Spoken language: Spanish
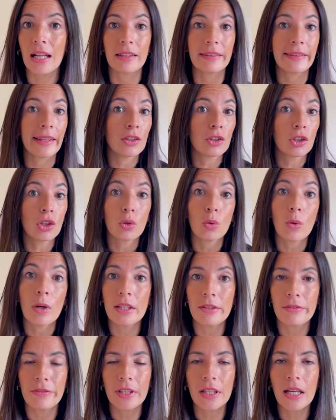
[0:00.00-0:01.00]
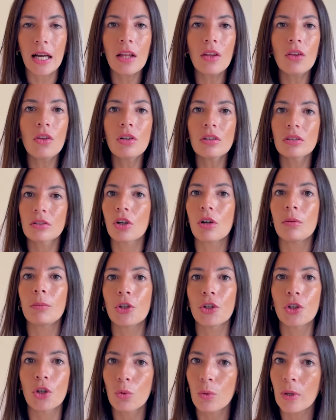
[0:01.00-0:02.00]
tanto cualificado como
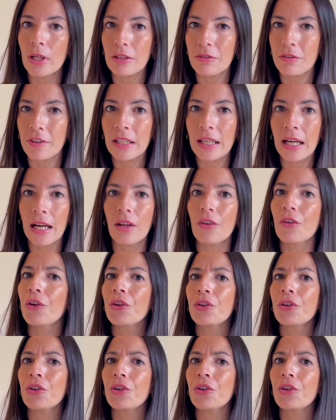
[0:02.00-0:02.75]
no cualificado?